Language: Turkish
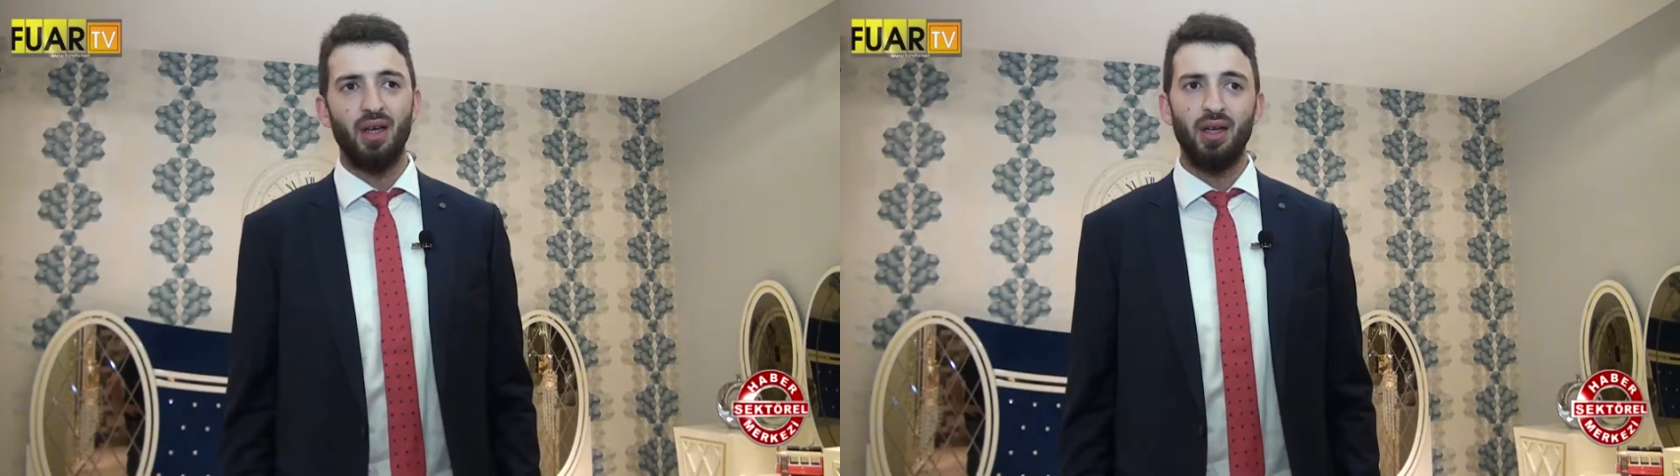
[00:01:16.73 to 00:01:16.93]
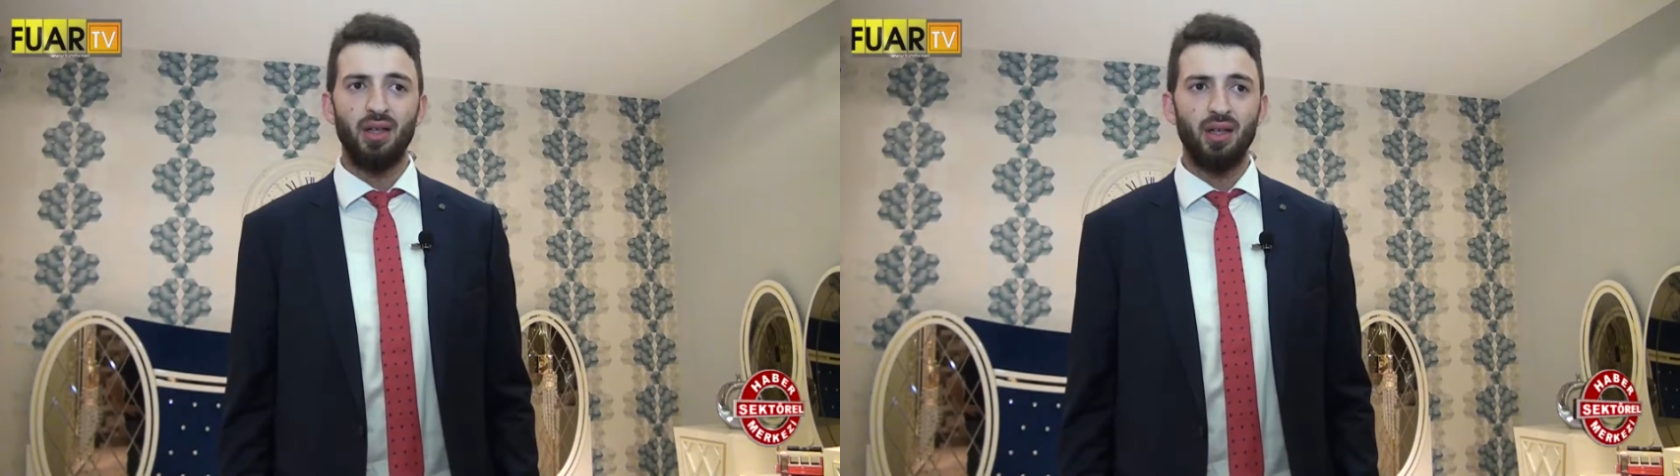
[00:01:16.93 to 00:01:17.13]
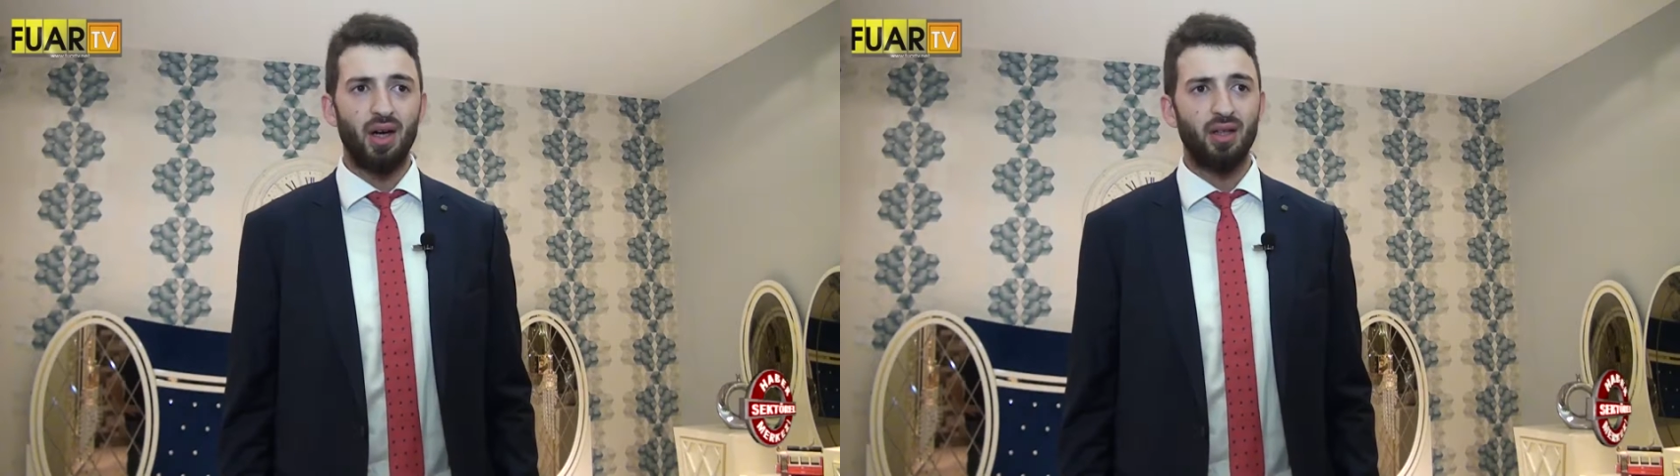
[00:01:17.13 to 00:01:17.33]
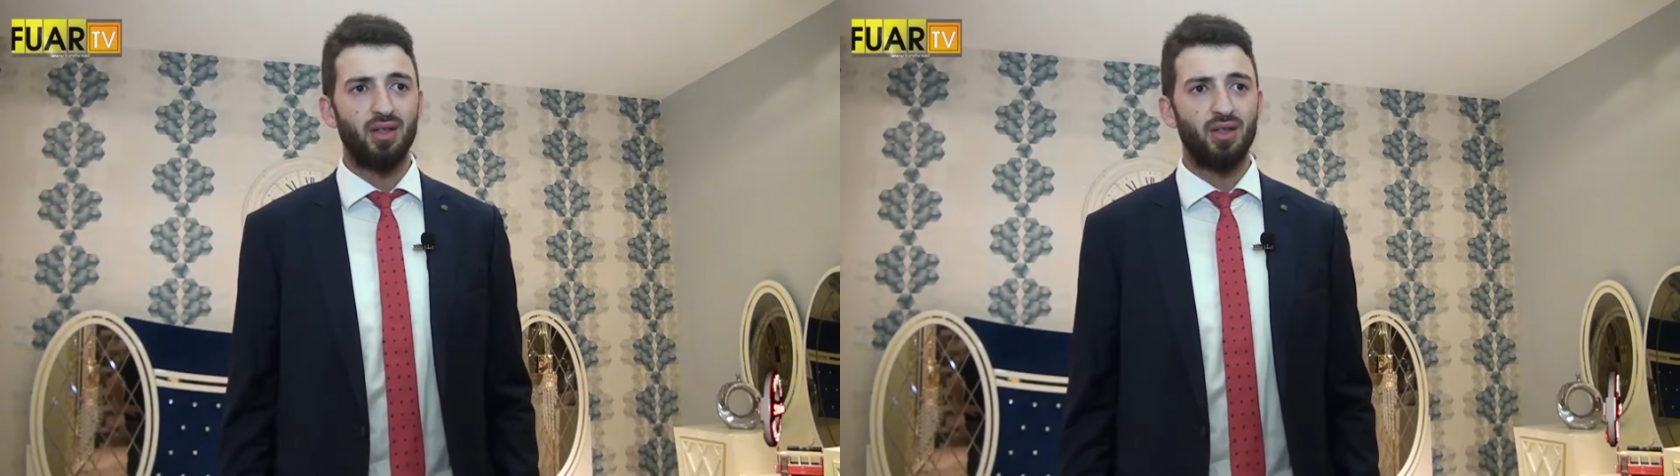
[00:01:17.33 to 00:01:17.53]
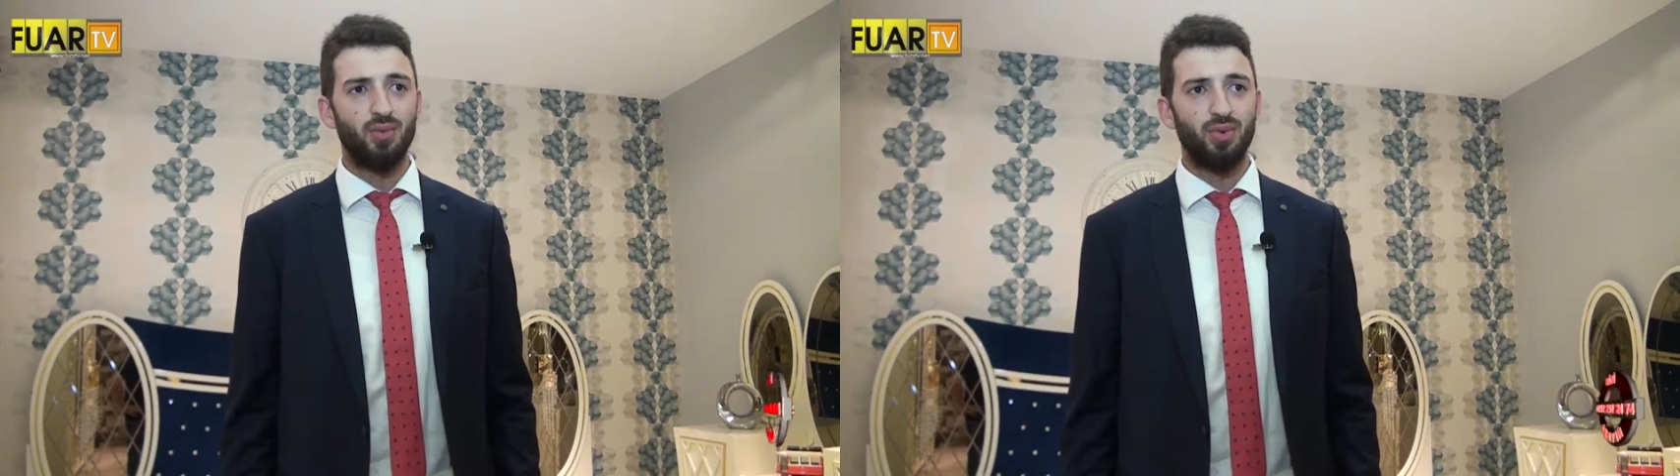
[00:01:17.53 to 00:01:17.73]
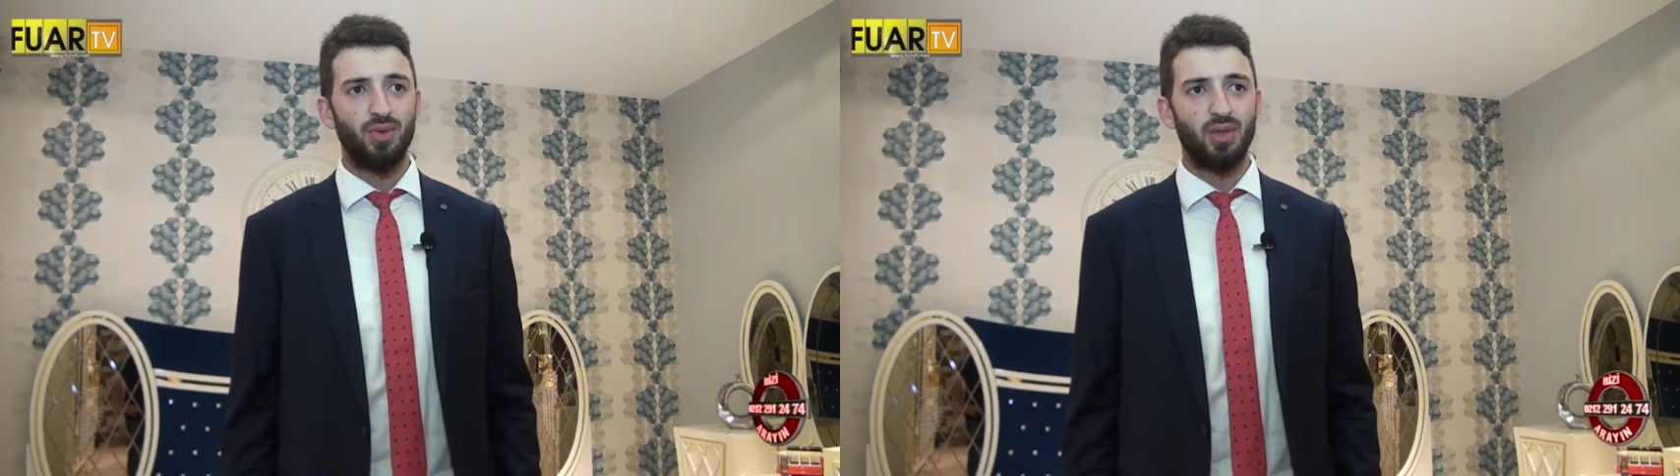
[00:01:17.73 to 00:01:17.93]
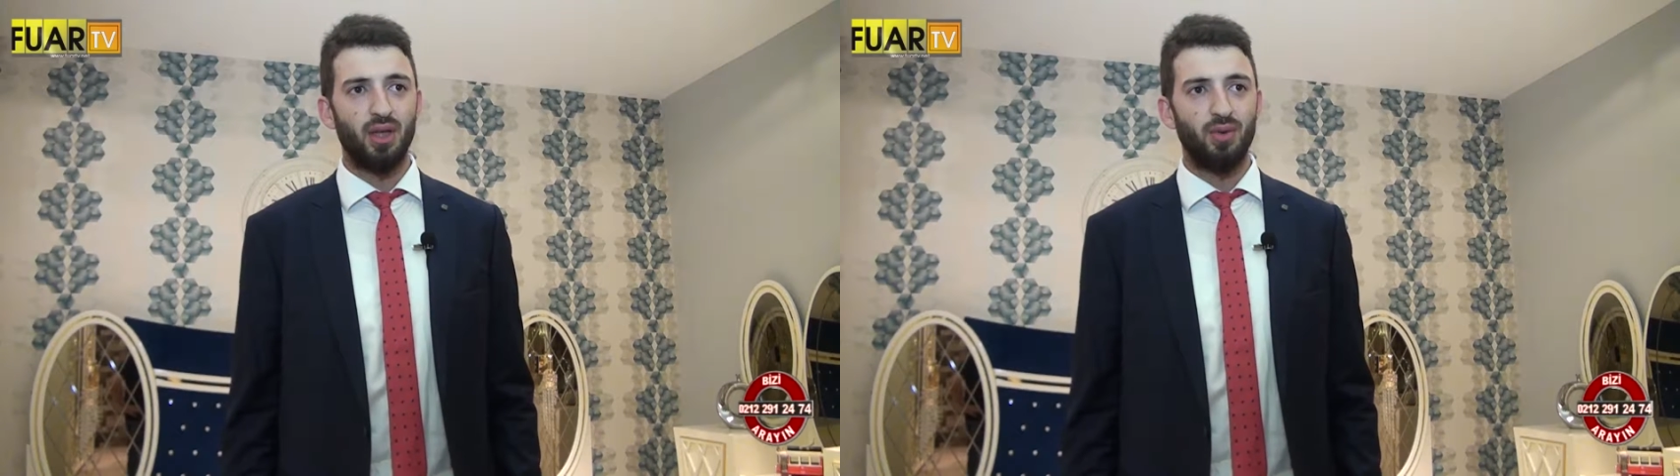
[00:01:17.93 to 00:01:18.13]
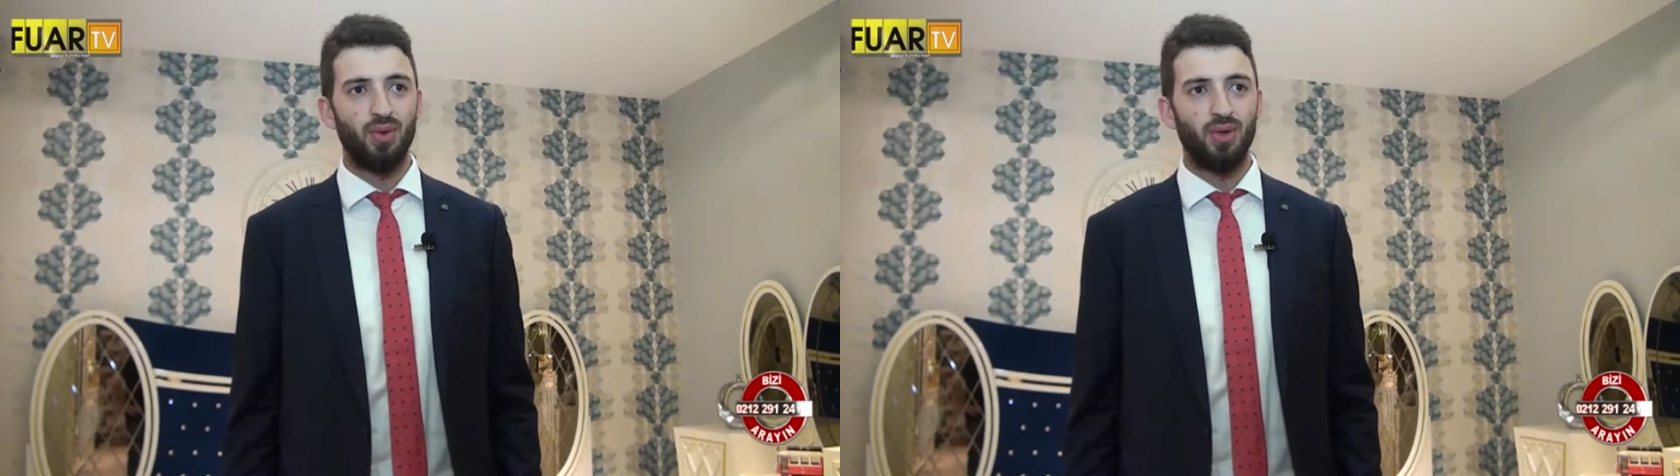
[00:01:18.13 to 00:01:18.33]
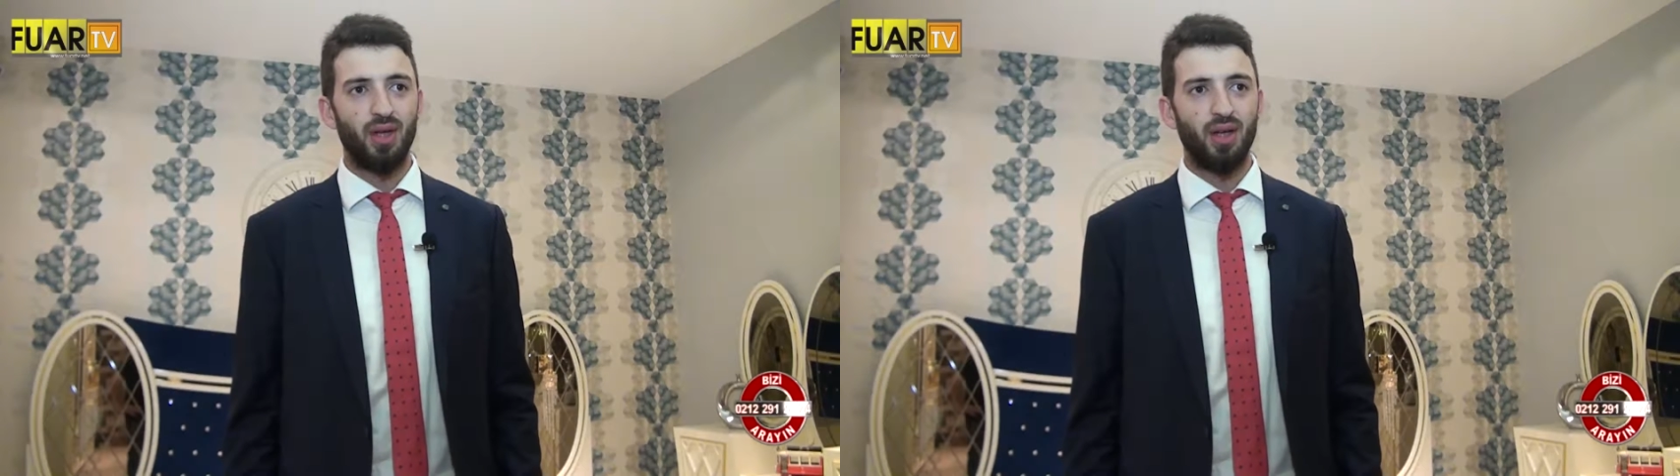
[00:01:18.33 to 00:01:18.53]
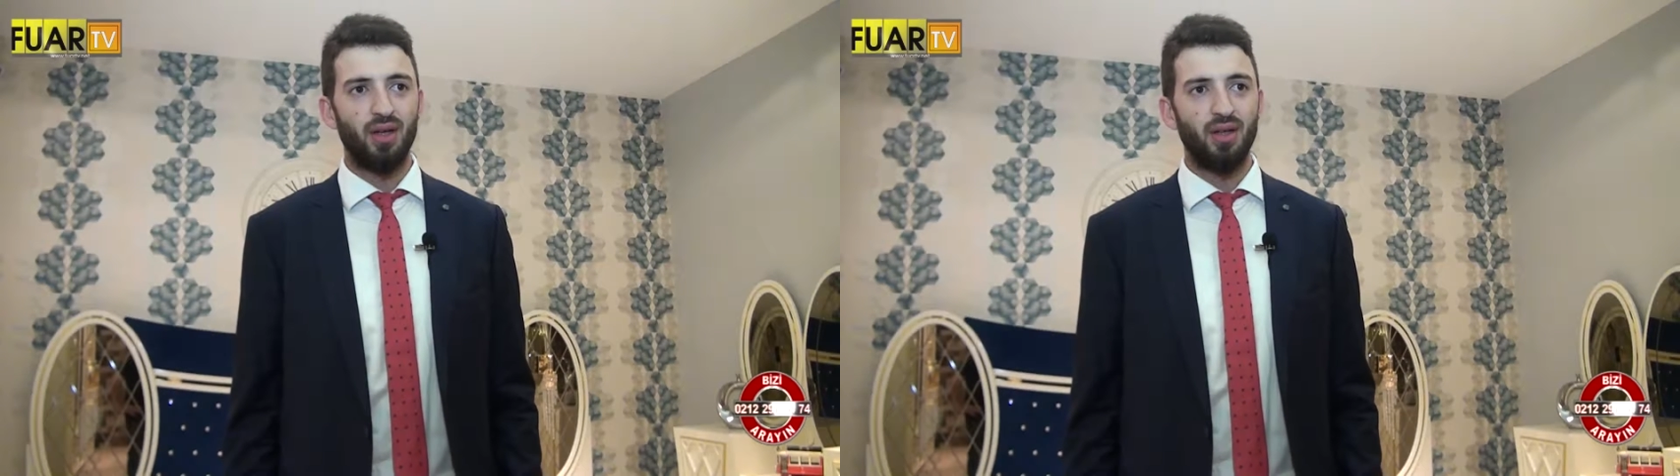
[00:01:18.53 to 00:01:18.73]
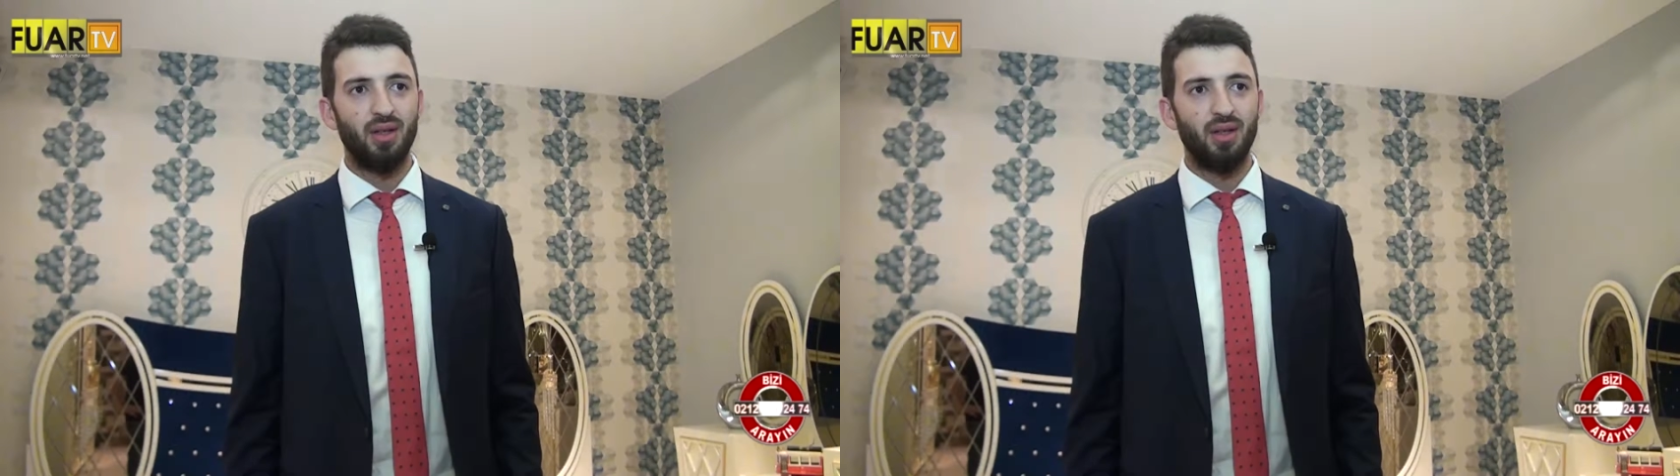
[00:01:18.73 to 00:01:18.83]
İki kardeşiz bu sektörde.